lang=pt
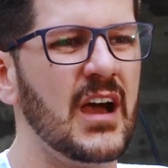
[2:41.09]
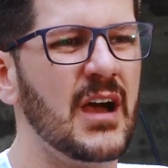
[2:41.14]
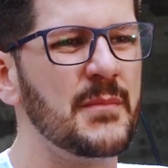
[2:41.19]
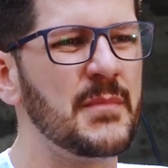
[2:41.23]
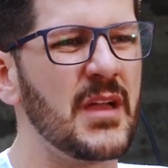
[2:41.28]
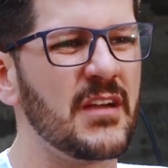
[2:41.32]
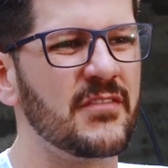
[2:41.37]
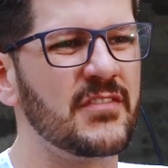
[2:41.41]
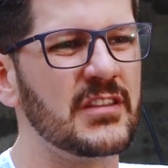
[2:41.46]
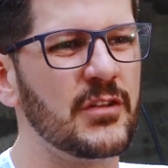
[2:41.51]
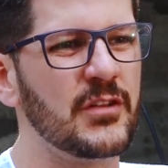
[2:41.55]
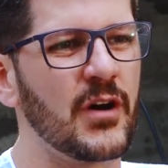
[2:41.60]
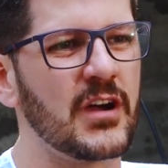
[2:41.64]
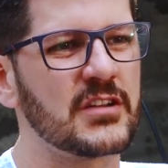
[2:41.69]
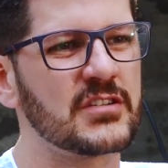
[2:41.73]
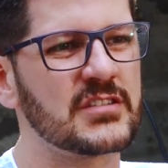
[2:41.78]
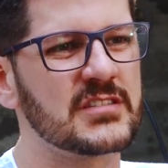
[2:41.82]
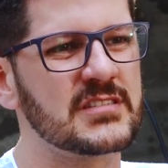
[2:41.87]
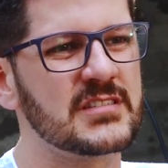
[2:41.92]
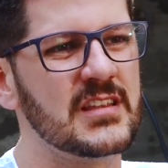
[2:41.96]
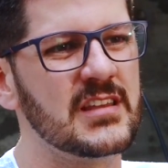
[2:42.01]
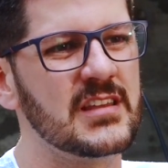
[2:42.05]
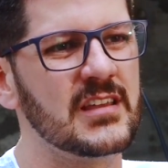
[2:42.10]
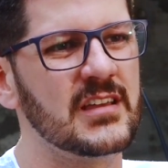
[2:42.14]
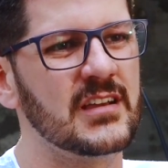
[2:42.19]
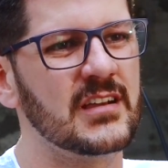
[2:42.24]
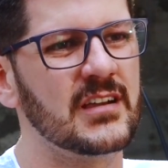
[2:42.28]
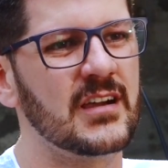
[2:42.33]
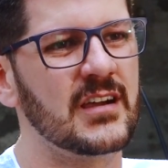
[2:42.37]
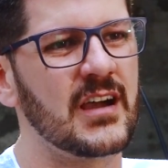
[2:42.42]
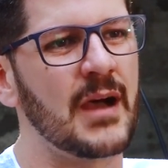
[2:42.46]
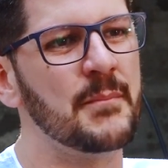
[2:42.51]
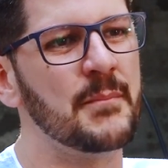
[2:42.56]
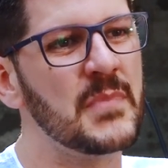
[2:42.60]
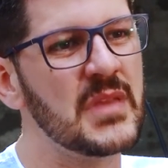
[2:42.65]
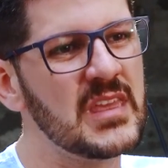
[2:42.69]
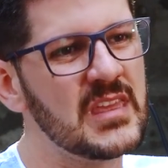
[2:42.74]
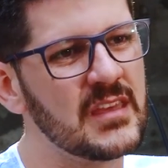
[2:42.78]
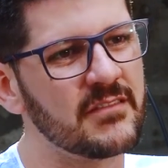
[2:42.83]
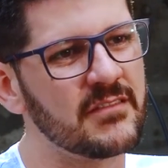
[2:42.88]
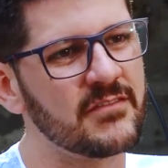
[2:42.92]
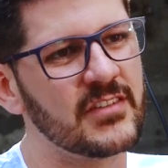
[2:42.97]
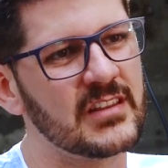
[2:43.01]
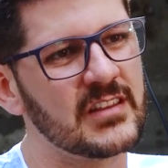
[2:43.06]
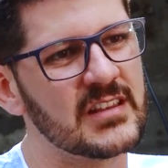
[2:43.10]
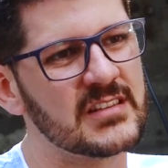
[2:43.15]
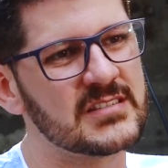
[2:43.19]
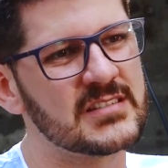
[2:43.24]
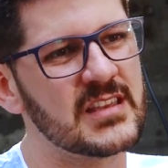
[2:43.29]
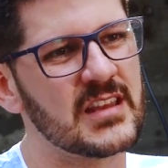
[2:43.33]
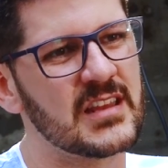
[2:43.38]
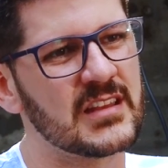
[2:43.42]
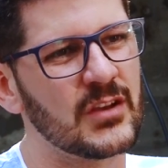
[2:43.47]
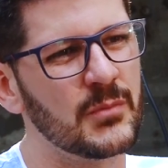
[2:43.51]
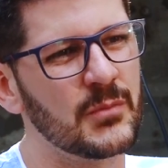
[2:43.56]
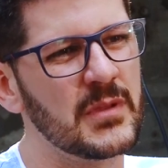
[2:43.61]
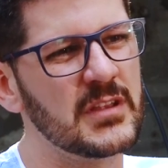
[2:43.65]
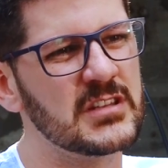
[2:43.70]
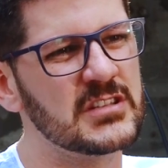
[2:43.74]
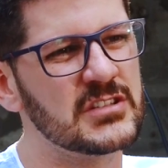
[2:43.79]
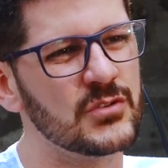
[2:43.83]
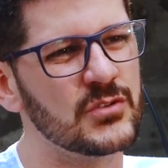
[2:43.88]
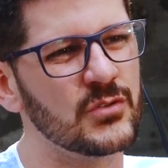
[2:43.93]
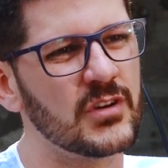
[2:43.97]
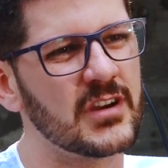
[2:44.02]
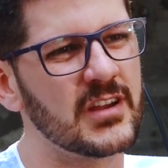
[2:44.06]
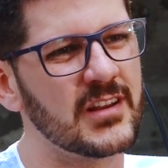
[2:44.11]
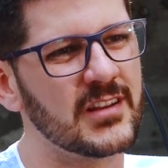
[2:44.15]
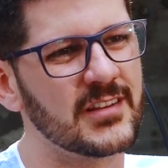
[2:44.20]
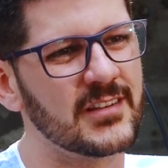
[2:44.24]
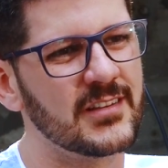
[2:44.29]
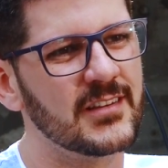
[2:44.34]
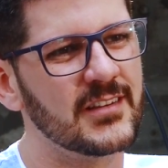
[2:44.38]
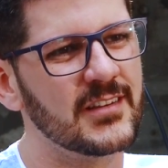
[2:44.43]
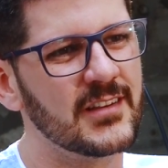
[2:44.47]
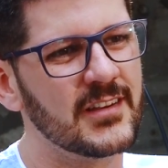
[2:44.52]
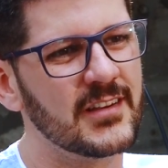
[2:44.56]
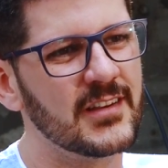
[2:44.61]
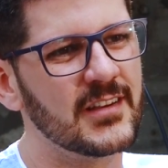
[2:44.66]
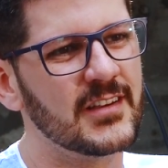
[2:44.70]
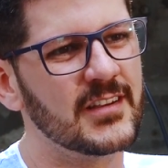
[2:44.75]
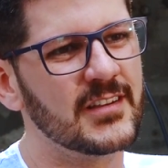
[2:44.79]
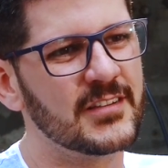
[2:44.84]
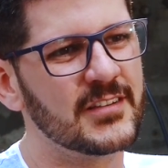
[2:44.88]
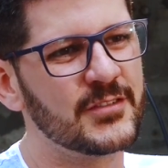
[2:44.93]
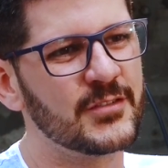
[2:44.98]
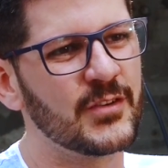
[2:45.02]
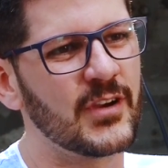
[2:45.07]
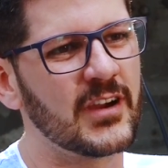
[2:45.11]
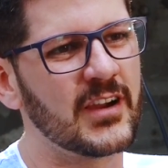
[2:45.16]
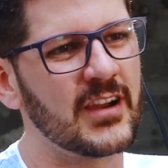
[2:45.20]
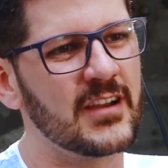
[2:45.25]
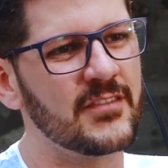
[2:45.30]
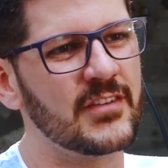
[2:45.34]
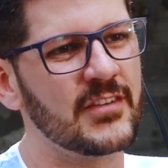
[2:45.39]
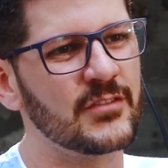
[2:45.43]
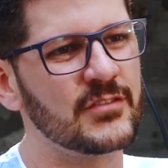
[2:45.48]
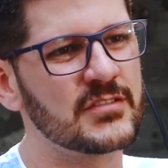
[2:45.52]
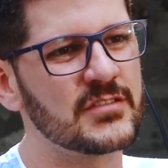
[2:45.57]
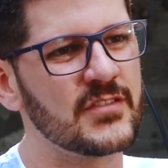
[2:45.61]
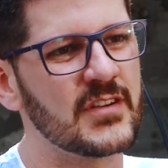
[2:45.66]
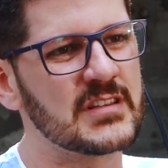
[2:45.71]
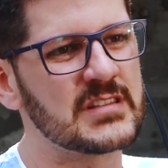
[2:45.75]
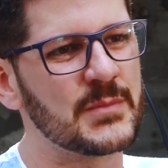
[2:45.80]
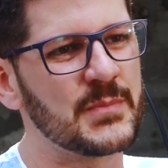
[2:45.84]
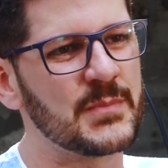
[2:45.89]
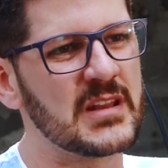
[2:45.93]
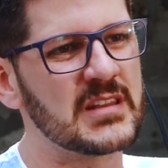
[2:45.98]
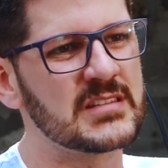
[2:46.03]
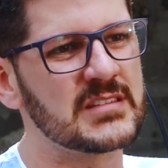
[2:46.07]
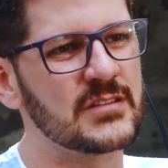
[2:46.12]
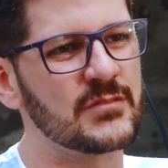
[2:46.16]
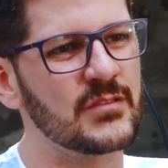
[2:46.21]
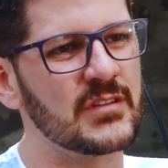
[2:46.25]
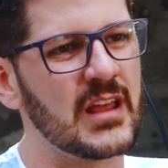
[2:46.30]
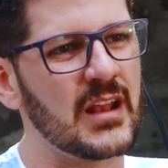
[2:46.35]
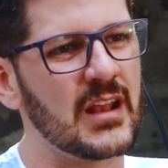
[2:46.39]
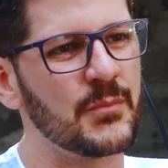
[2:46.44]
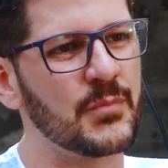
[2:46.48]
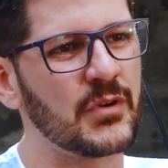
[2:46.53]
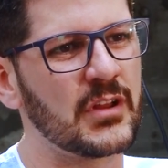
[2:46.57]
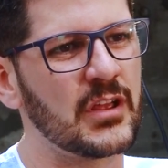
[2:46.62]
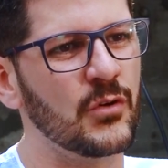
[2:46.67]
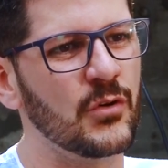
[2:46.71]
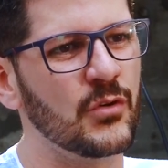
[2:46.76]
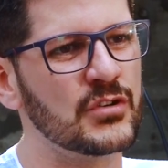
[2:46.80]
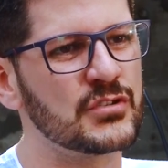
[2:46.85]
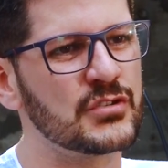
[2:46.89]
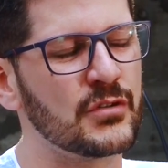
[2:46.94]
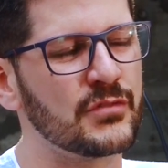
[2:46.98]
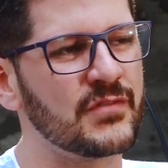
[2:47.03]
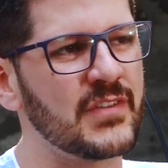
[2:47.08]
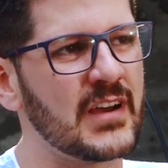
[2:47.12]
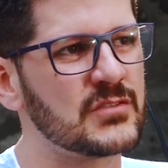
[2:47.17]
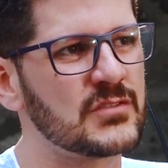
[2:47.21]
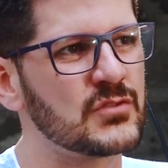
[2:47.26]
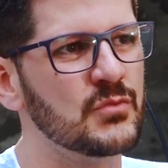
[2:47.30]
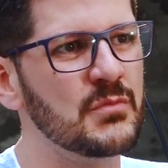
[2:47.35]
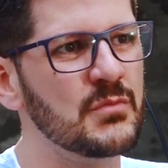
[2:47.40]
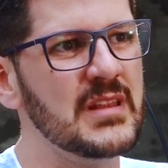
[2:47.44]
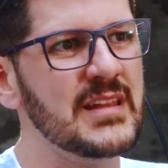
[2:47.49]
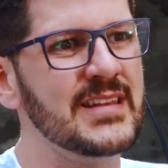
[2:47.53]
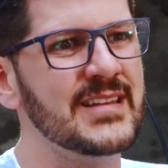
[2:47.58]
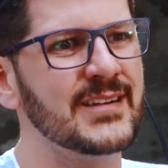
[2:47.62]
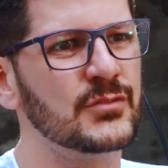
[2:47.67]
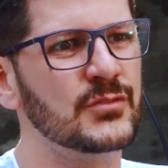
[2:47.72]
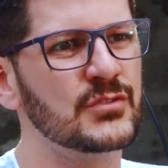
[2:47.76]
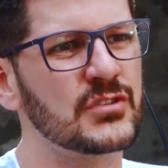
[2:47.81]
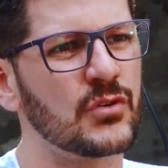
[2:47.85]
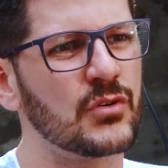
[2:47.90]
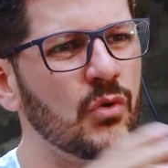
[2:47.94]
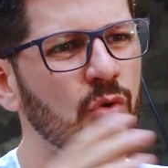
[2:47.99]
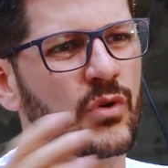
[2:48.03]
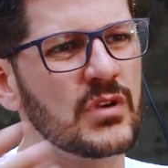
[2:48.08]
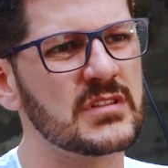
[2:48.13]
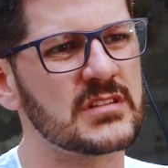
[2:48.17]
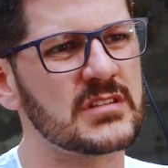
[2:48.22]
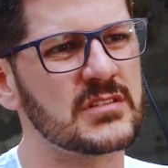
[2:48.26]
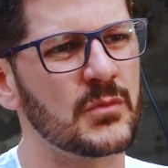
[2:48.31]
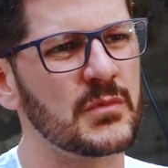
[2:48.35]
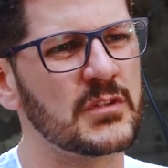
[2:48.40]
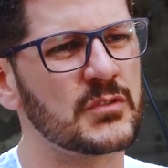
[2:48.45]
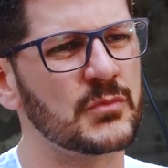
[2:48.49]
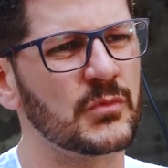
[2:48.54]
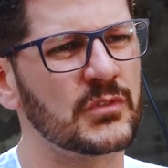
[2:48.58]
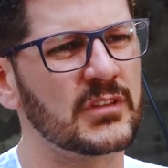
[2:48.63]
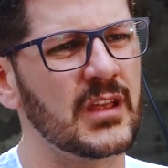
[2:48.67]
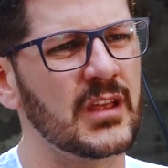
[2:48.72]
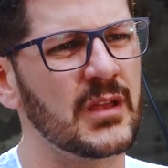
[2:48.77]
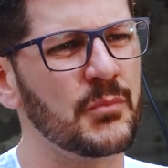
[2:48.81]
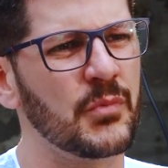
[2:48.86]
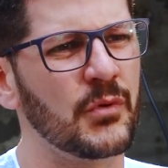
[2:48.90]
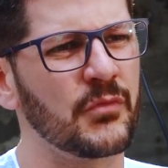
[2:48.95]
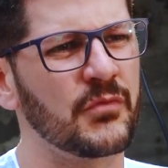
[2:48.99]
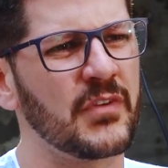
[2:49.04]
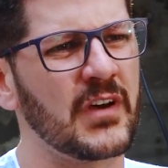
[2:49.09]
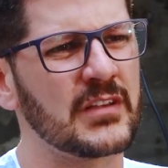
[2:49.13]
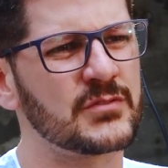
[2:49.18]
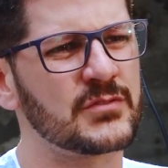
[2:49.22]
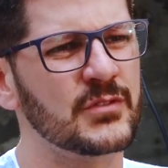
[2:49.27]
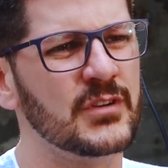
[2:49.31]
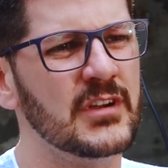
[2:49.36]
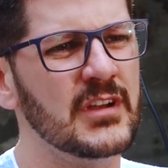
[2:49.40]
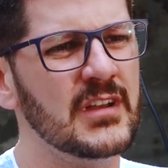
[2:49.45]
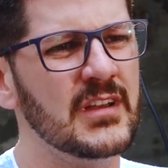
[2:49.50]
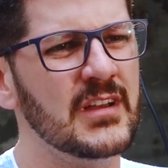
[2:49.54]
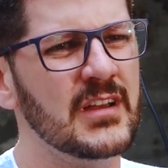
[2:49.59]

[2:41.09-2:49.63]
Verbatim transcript: A minha vida, eu acho que seria, a minha vida seria tão medíocre se o HIV não tivesse aparecido nela, porque hoje eu faço um milhão de coisas ao mesmo tempo, eu faço